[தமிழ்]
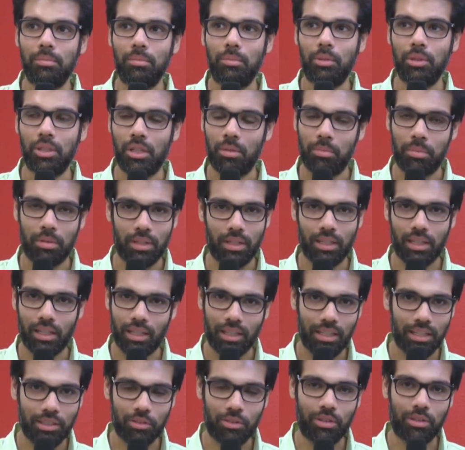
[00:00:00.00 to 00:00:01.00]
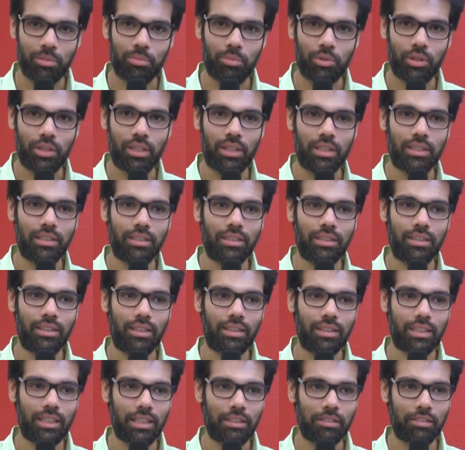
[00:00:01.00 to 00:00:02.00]
முதல் படங்கிறதே சொல்ல முடியாது
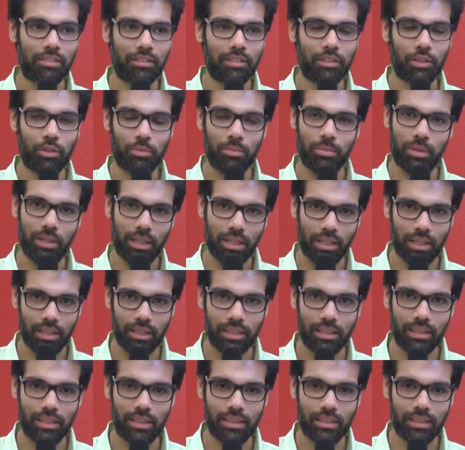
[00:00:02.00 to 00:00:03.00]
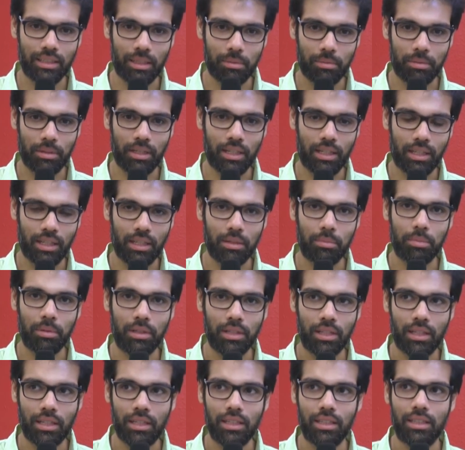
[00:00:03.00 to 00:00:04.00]
அந்தளவுக்கு வந்து ரொம்ப அழகாக அந்த ஸ்கிரிப்டை ஹேண்டில்
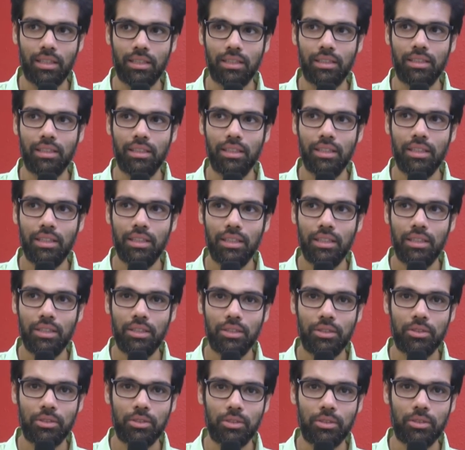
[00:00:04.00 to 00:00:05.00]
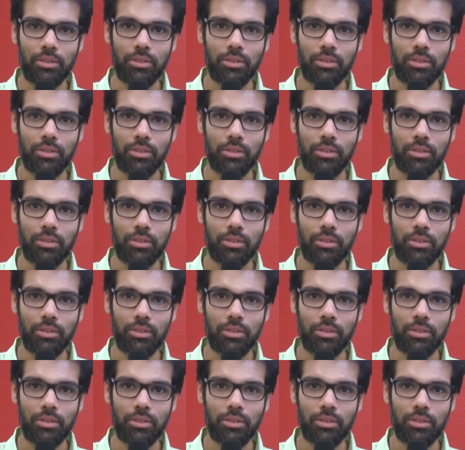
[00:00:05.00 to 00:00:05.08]
பண்ணியிருக்காரு ஸோ